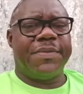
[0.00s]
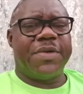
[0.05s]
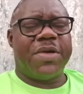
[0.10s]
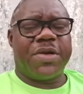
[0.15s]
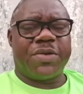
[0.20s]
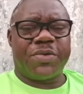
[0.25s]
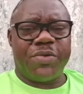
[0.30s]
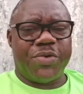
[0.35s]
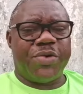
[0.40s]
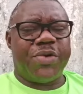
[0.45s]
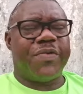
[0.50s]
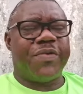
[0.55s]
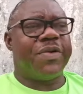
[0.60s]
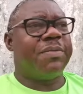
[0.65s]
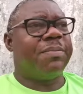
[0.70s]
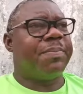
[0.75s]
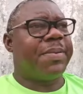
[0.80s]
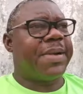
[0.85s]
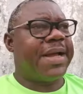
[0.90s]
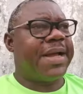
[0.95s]
Donc nous ne
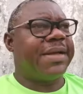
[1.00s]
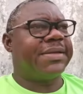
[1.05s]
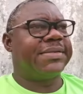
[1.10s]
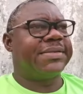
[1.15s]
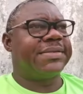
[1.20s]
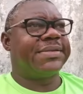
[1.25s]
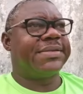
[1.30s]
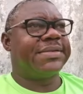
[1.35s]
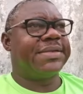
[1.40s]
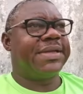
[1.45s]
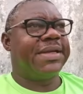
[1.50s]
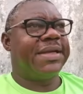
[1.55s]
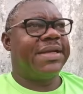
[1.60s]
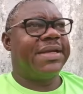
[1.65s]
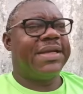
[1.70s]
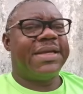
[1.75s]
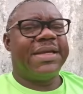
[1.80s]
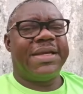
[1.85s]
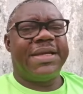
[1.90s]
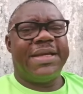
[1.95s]
devons pas,
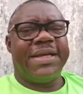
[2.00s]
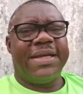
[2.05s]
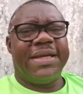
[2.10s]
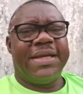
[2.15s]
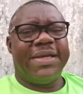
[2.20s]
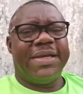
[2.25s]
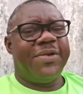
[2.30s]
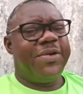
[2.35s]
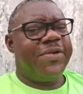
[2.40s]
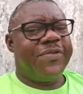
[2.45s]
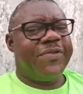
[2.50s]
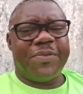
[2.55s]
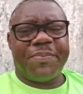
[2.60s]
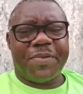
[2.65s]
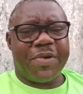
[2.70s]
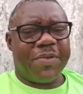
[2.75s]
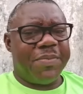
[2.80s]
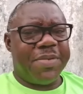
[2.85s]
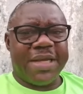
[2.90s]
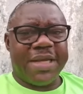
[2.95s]
nous ne devons
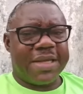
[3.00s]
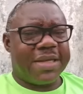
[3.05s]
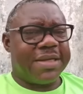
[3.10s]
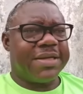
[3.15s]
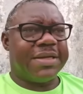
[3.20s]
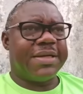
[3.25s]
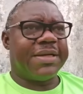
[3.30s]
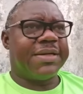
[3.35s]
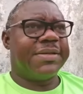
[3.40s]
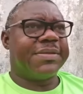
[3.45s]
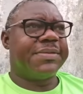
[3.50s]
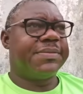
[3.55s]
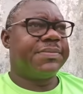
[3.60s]
pas oublier que